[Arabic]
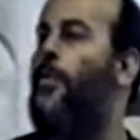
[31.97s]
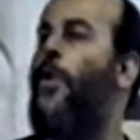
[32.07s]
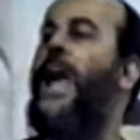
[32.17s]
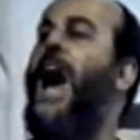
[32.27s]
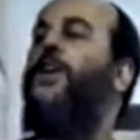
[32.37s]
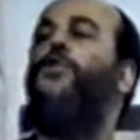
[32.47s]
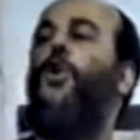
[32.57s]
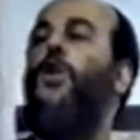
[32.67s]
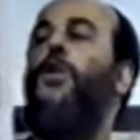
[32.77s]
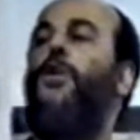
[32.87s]

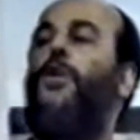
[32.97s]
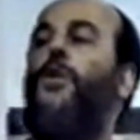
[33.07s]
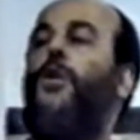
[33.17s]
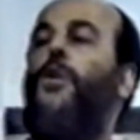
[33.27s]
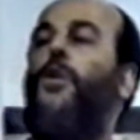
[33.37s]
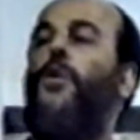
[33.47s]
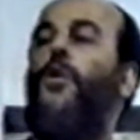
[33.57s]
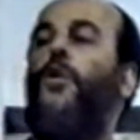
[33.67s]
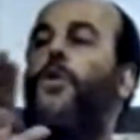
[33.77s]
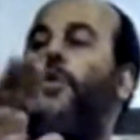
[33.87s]
ويقتل
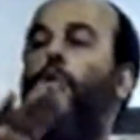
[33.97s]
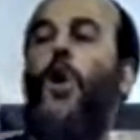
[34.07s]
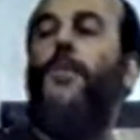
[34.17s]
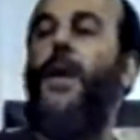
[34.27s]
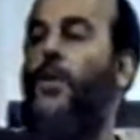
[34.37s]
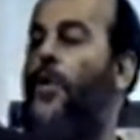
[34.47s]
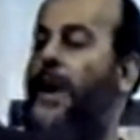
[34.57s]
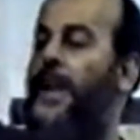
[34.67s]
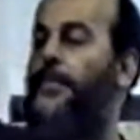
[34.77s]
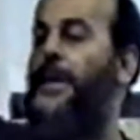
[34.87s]
كل من هو
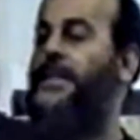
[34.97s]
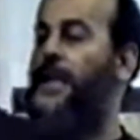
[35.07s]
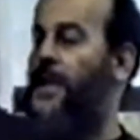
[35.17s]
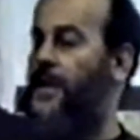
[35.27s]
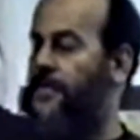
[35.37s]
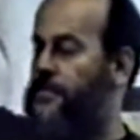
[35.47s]
غير مسيحي